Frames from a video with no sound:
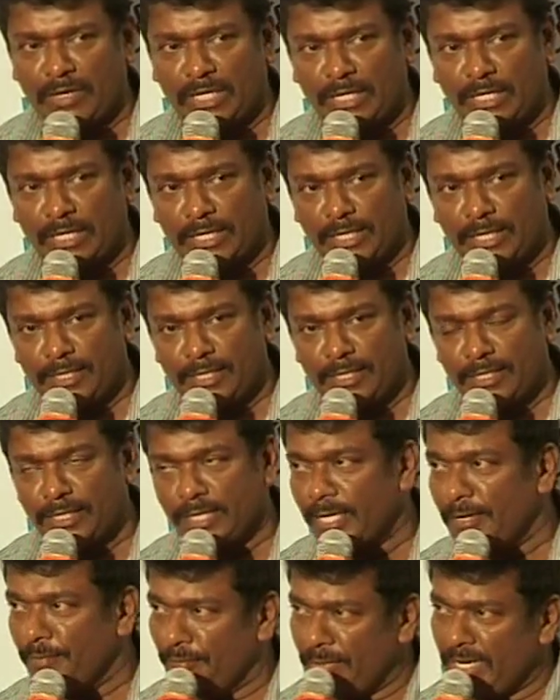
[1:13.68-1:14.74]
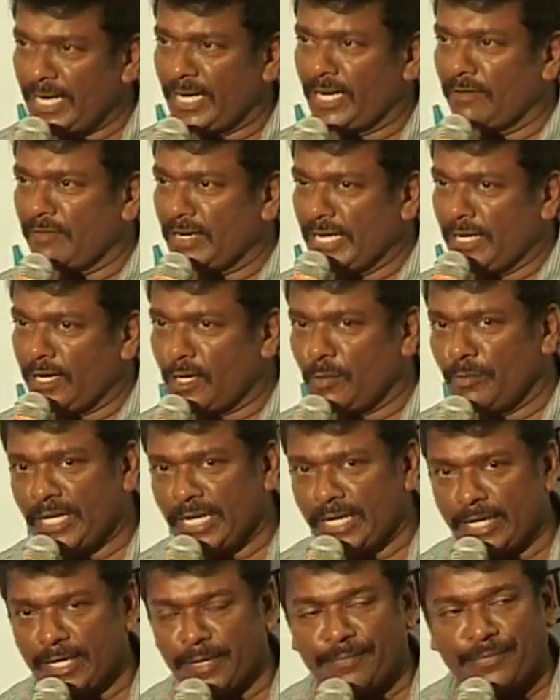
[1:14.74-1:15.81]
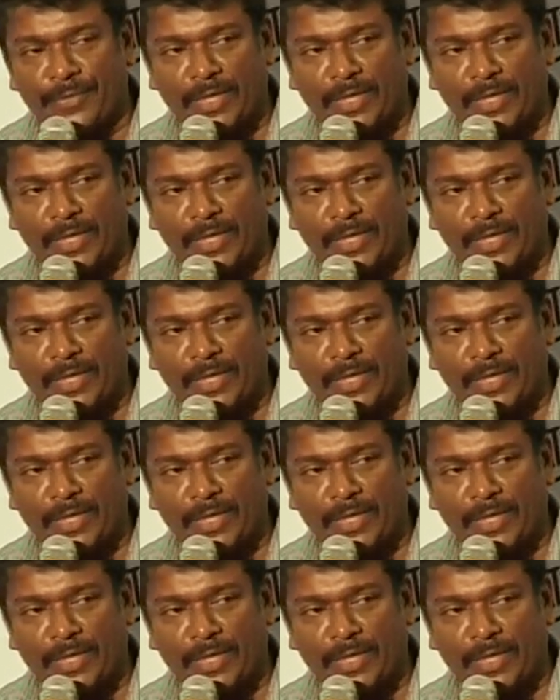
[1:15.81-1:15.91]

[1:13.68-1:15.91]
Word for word: விருந்தினர்கள்னு மேடையில் வேறு யாருமே இல்லை